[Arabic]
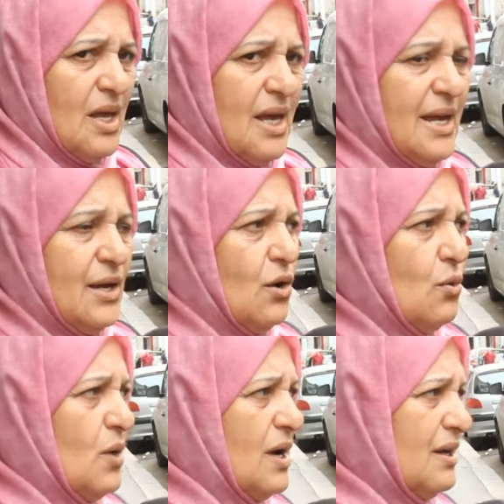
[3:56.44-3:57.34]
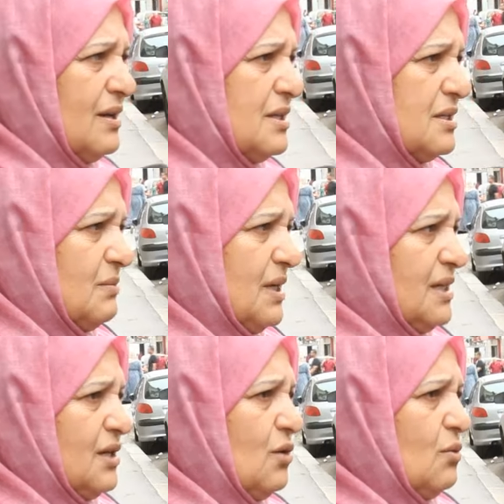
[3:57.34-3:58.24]
اي هو
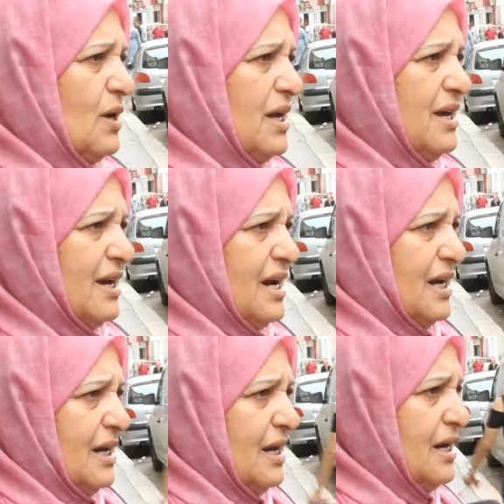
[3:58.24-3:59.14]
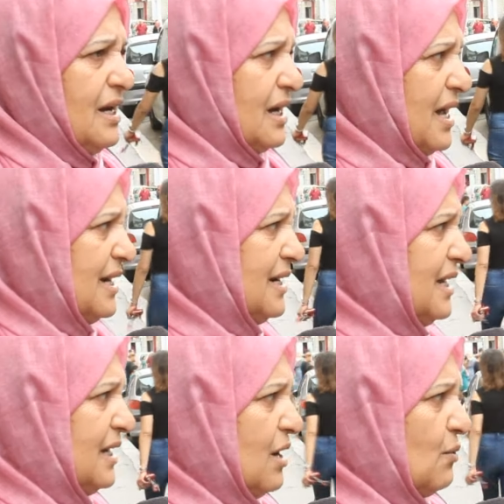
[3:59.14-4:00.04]
اسمعيني هو هي هي
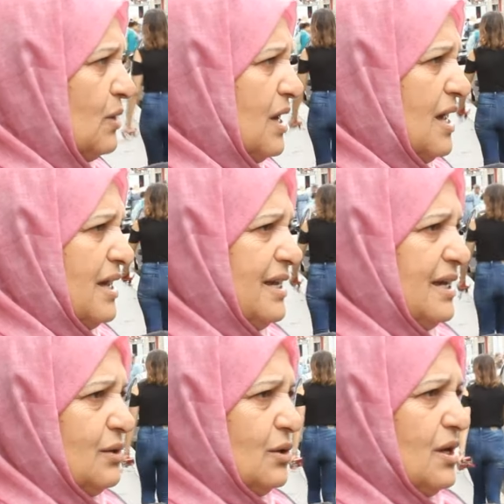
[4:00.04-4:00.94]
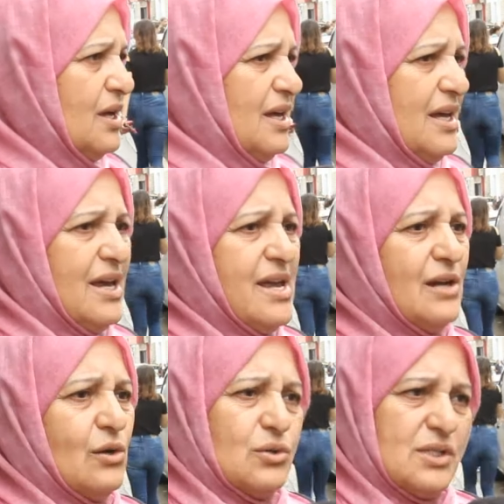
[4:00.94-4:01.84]
الخليه الاولى هي هي
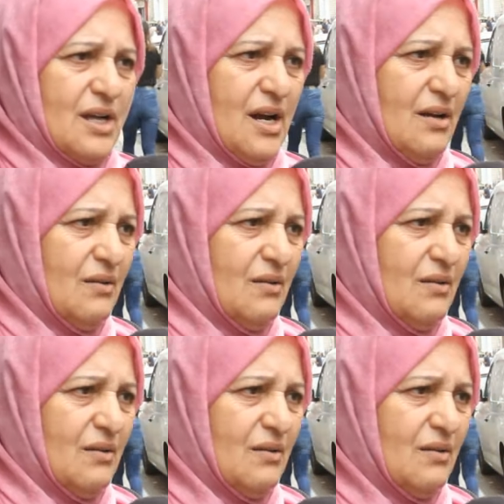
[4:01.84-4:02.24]
الاسره